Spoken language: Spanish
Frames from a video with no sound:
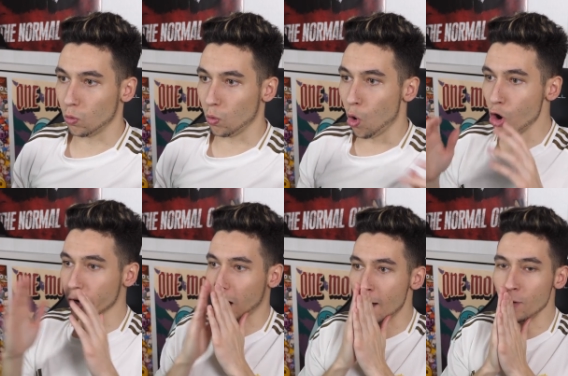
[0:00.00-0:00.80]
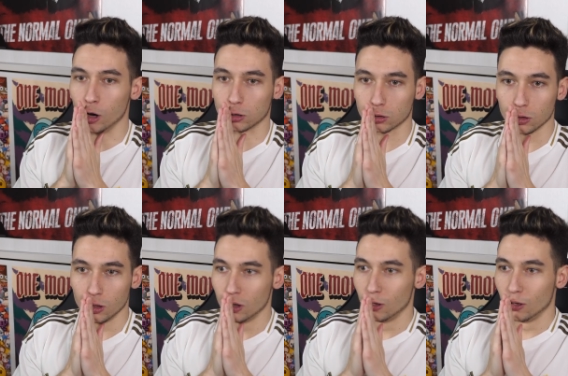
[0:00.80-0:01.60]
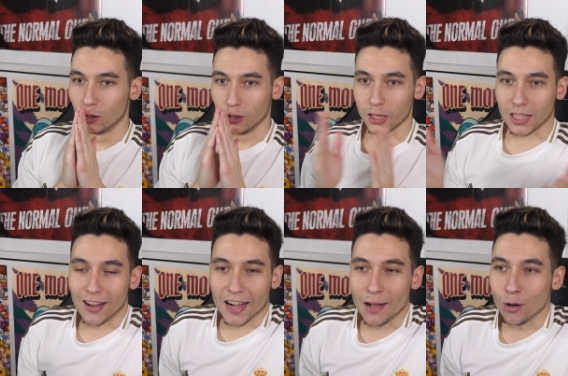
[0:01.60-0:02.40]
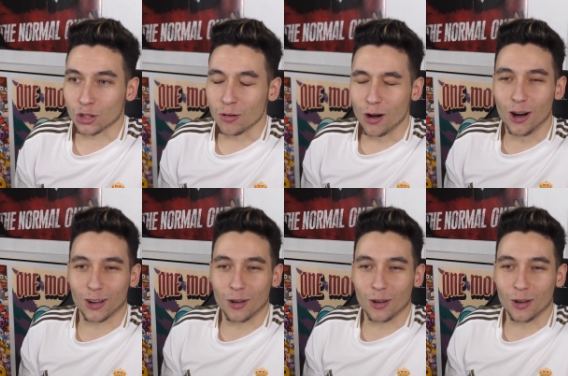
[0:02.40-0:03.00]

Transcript: ¡Uy, Ramos! Estaba Ramos como,